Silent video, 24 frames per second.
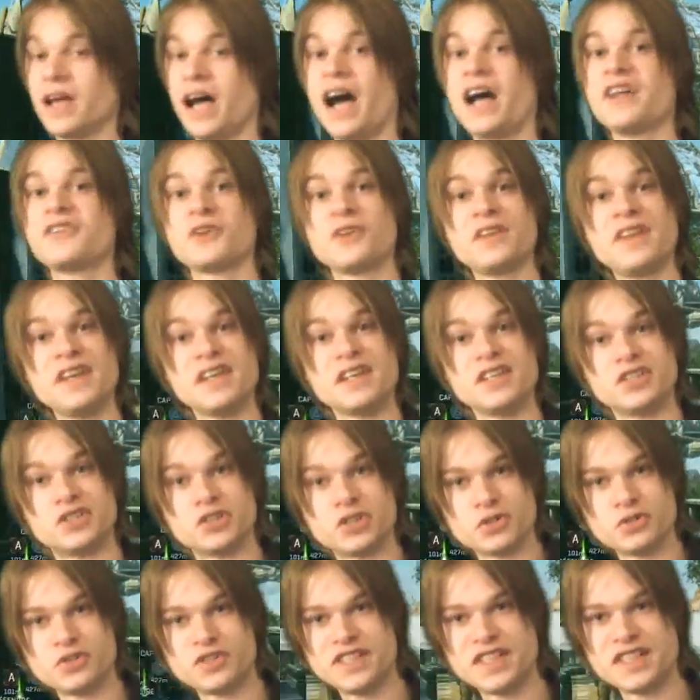Attendez, j'ai
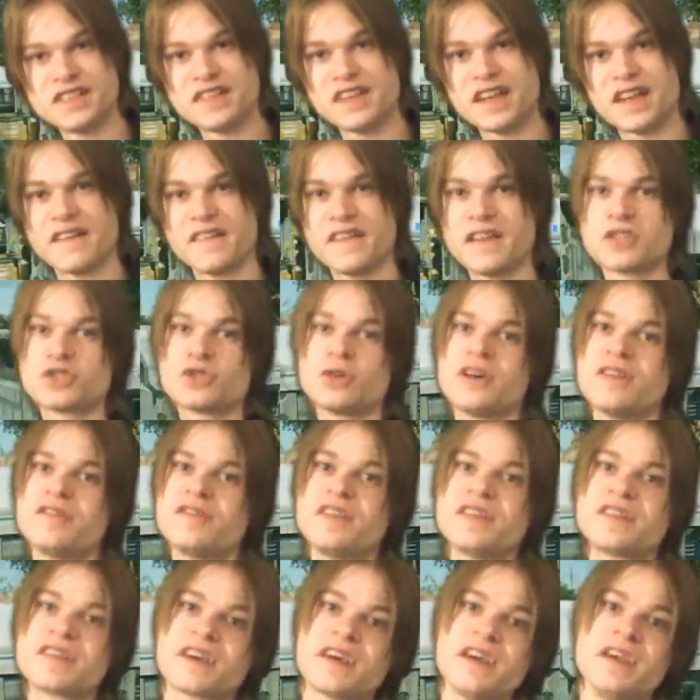aussi été un agent
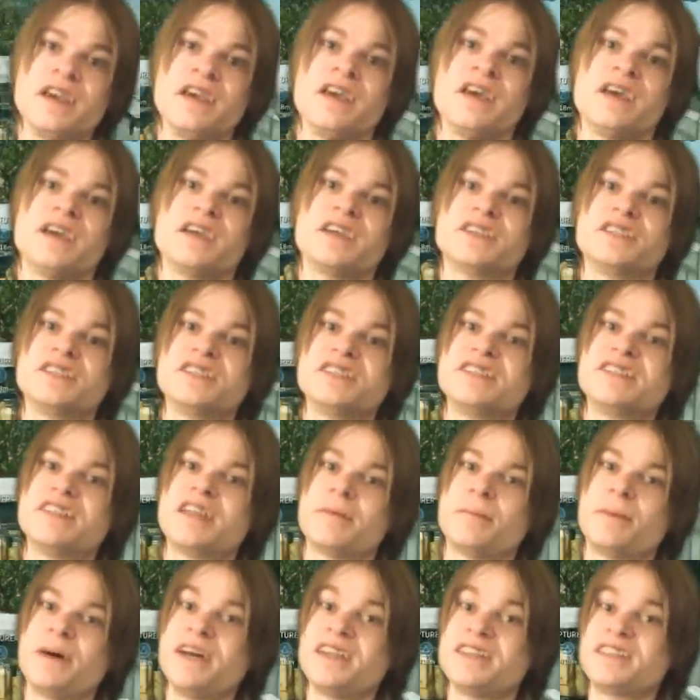infiltré et je n'hésitais
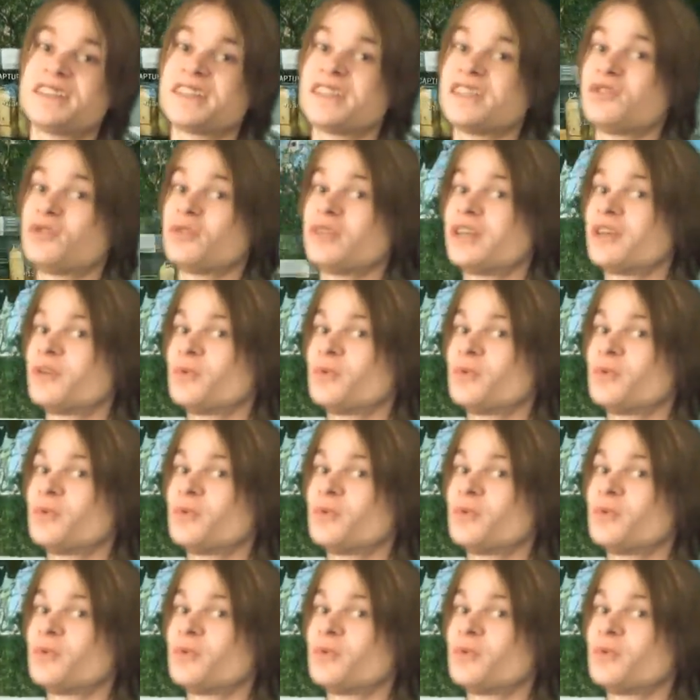pas à tirer sur la